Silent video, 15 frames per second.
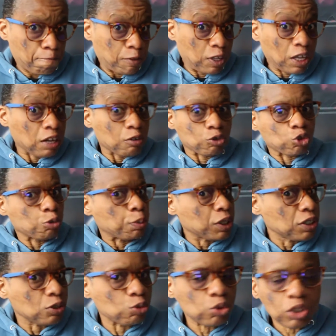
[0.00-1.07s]
quelle
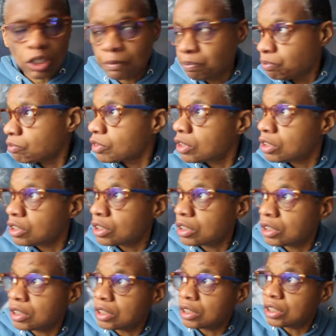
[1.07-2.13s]
l'entreprise et tout ça.
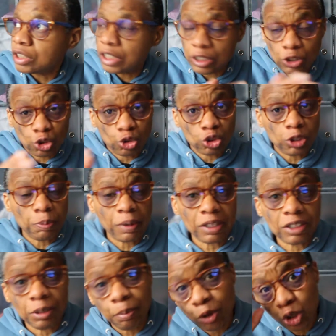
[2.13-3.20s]
Il y a des gens qui perdent
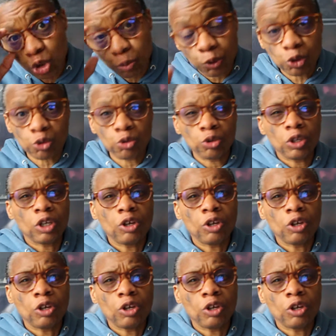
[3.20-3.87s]
des proches, parce que